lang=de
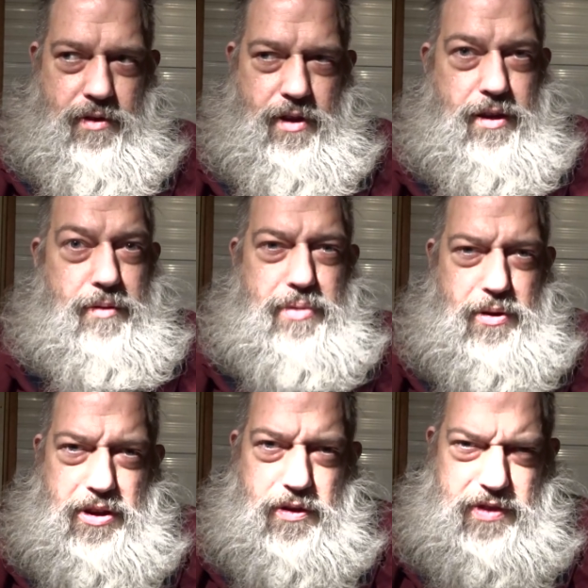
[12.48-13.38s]
Äh,
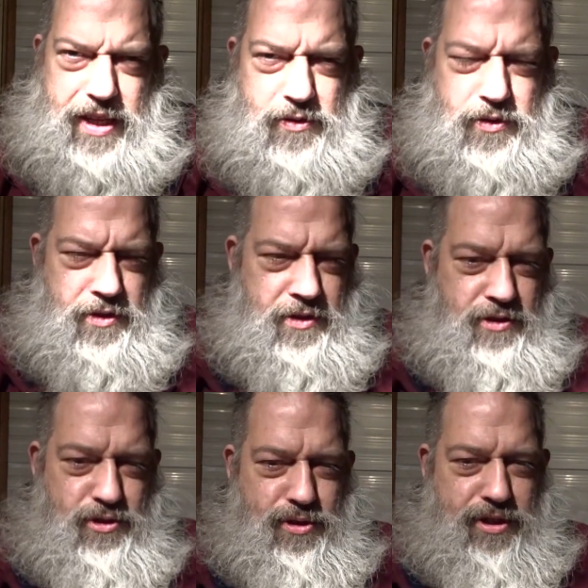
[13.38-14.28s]
Bauchi auf Sendung,
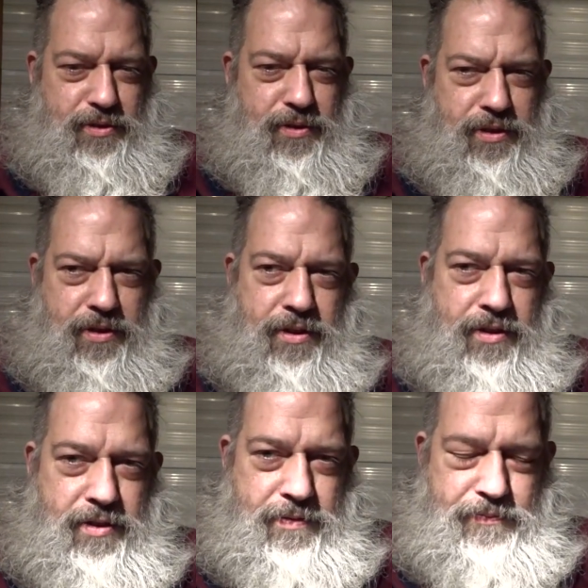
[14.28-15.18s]
Entschuldigung.
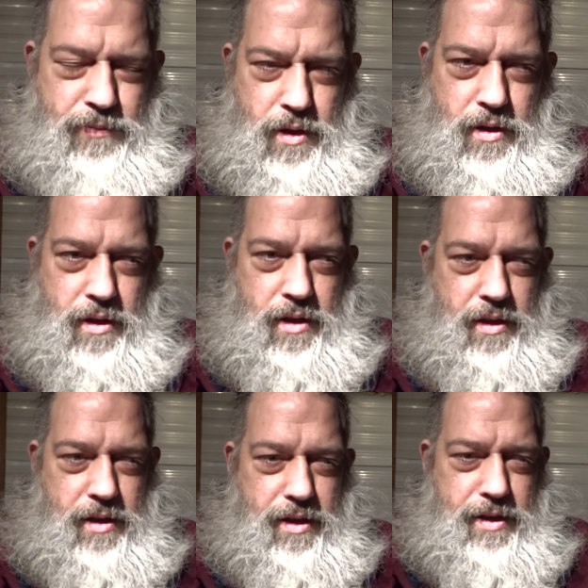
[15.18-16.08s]

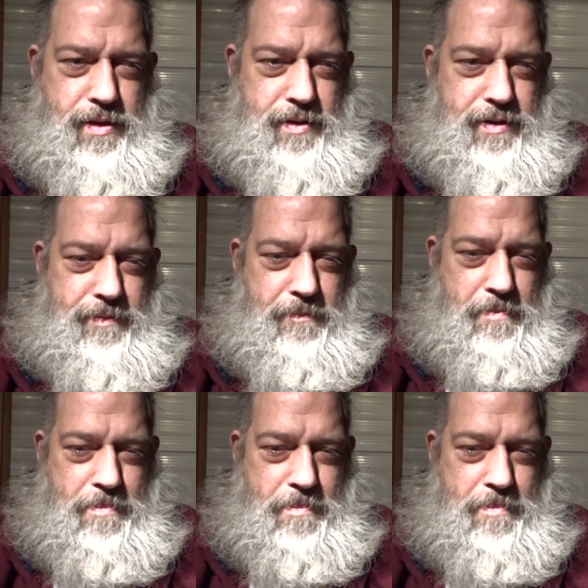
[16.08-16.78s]
Äh, aber